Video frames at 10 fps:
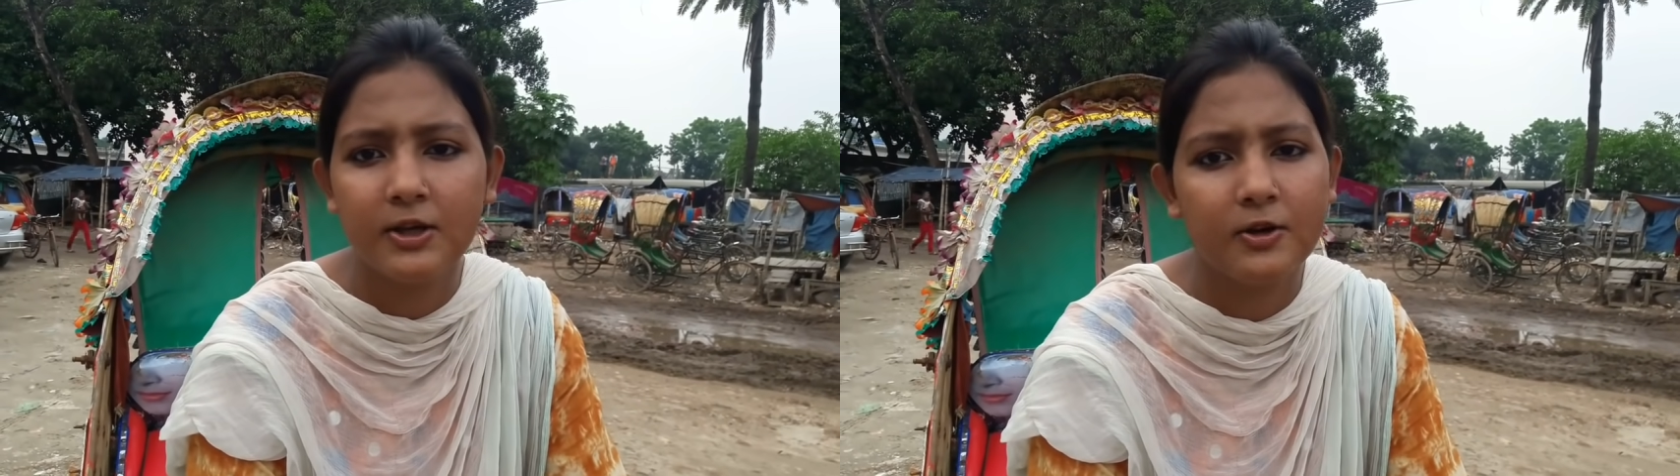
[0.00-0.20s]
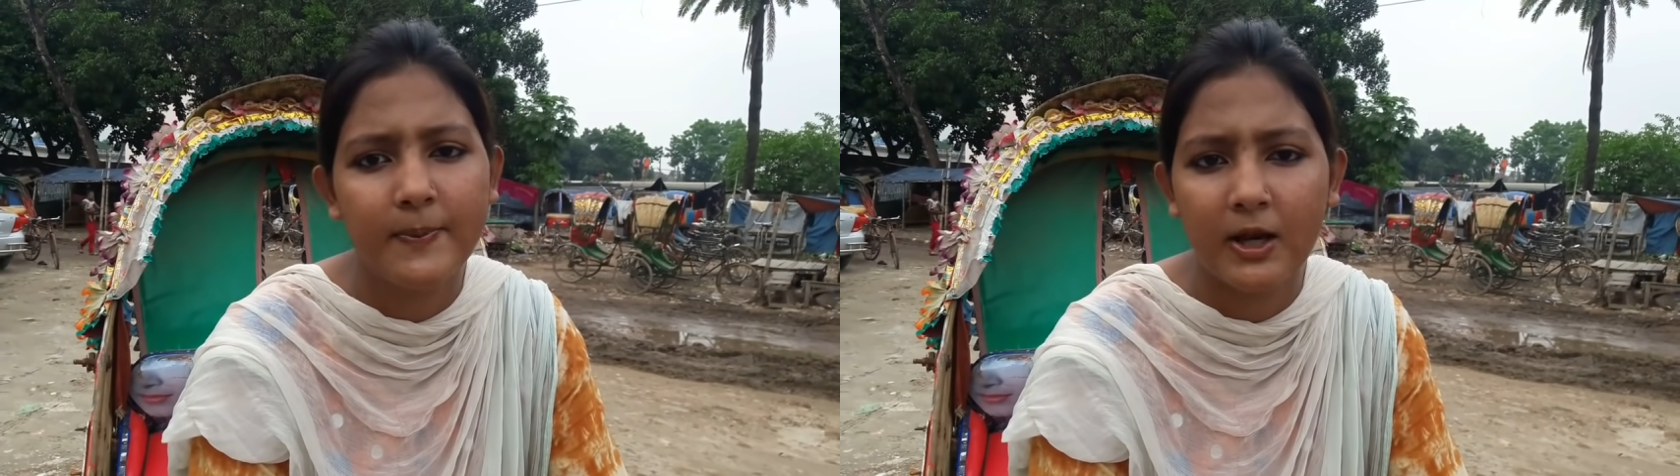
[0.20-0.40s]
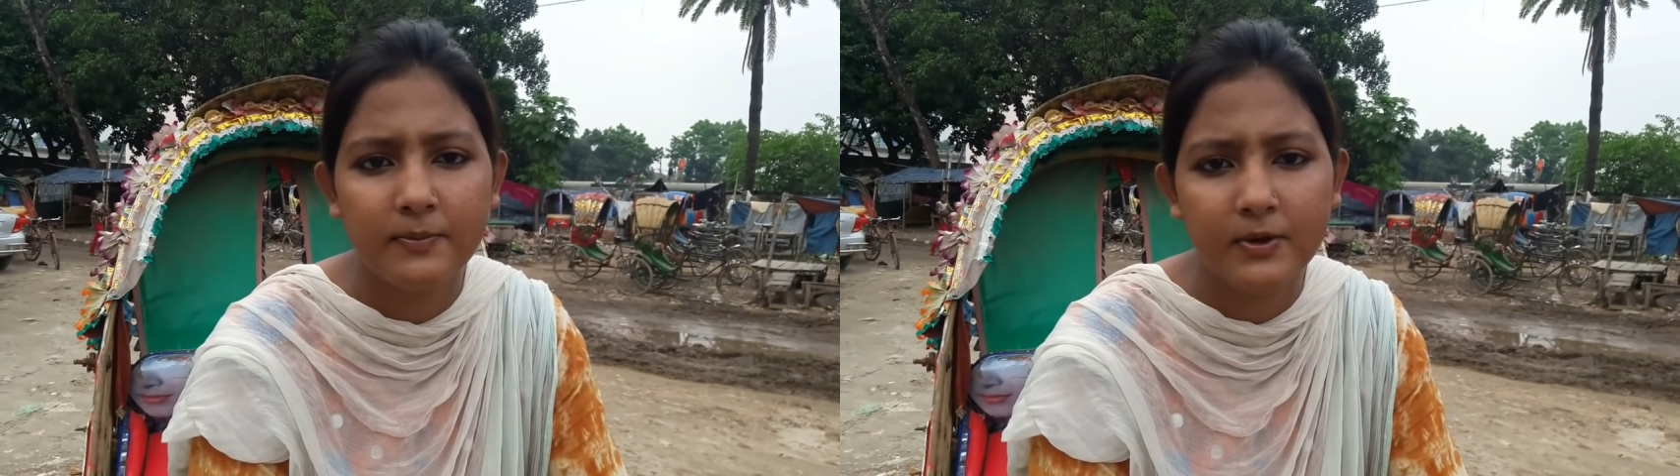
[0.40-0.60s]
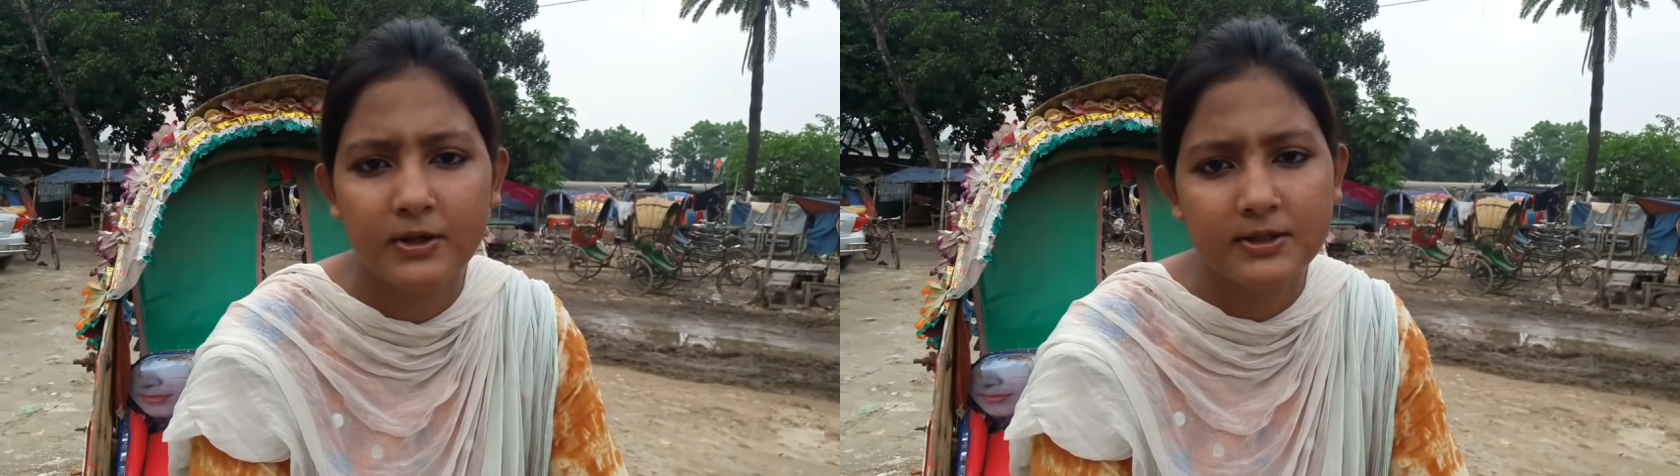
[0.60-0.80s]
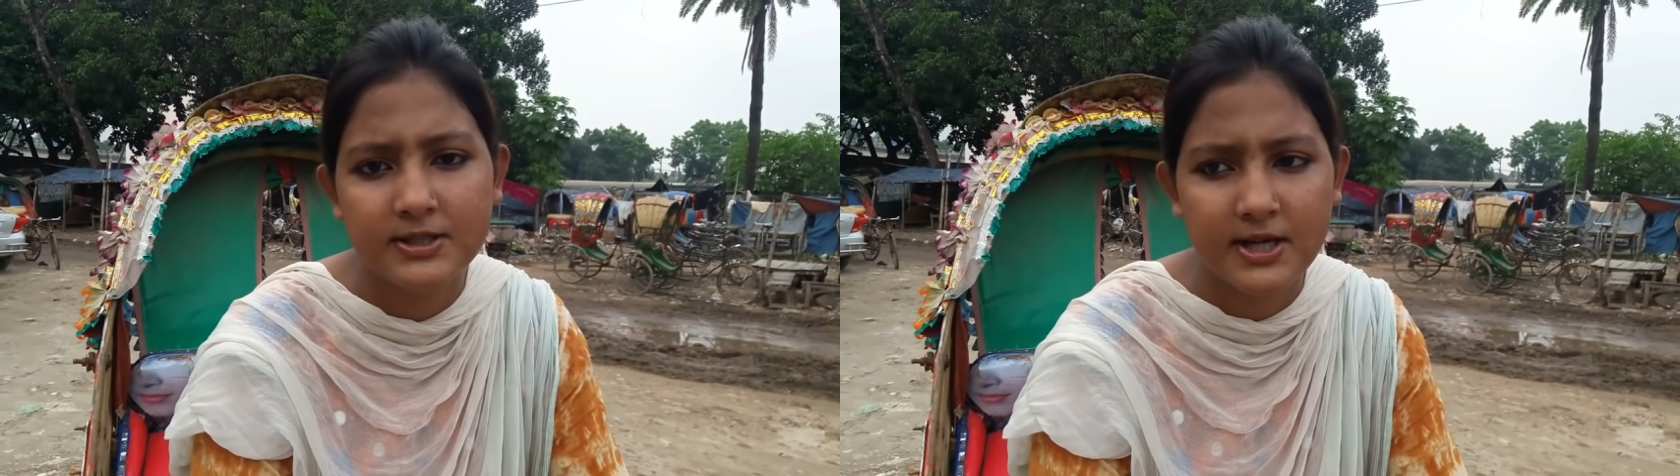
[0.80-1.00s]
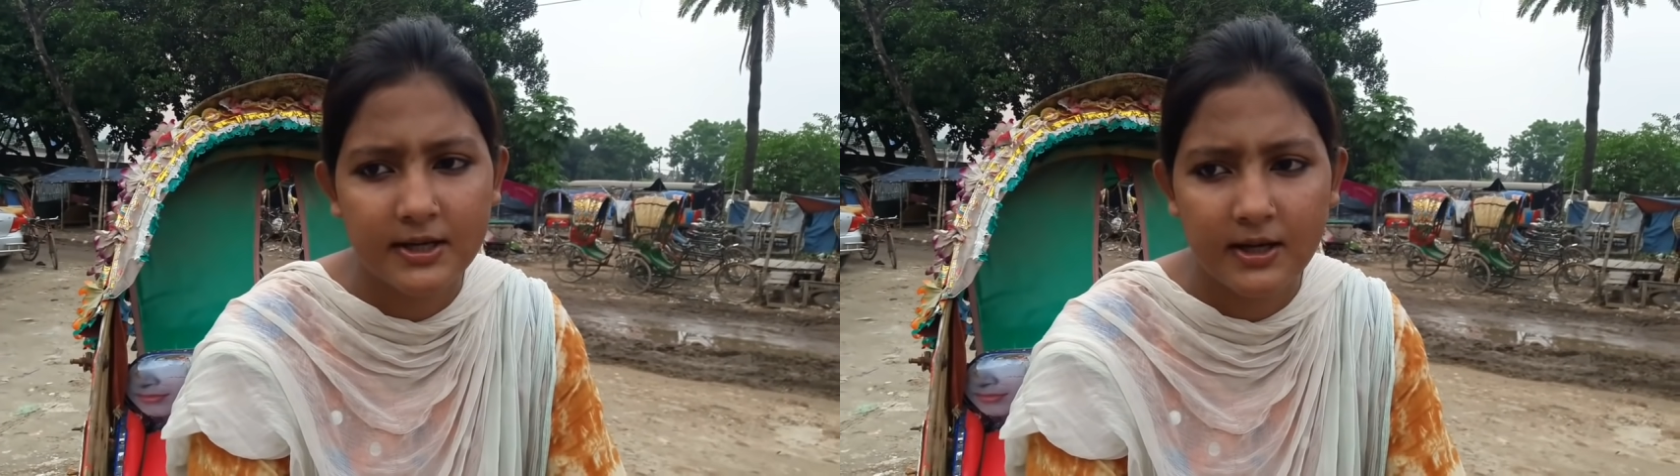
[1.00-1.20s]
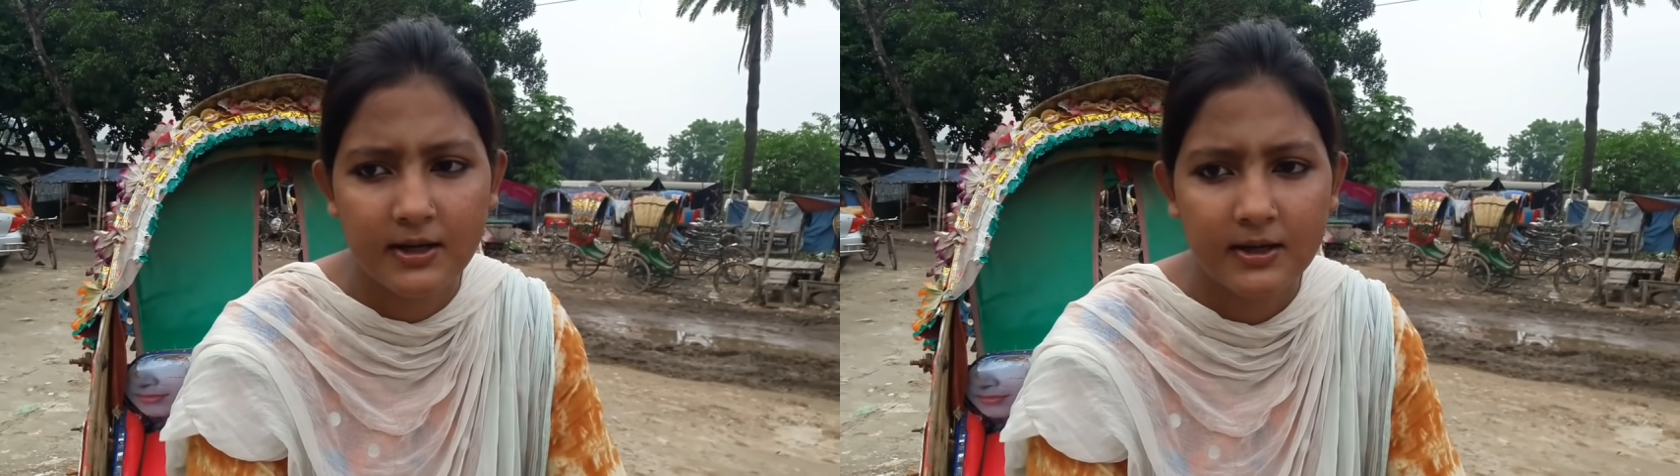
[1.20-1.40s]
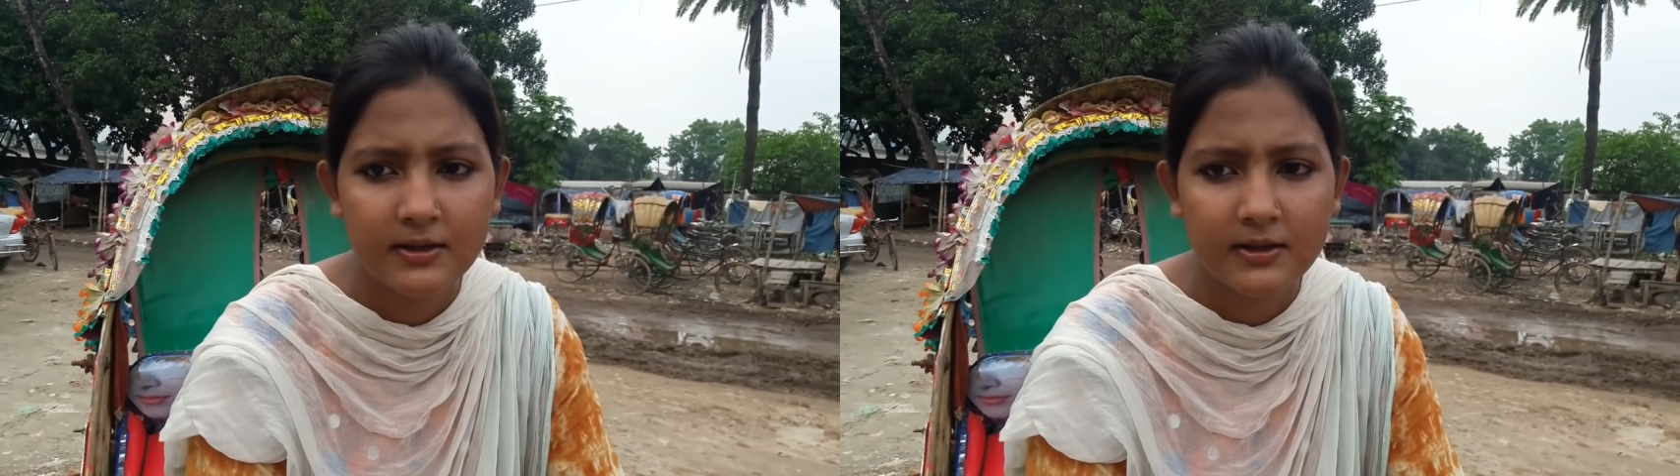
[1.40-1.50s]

কেউ ভালো বলতে চায় না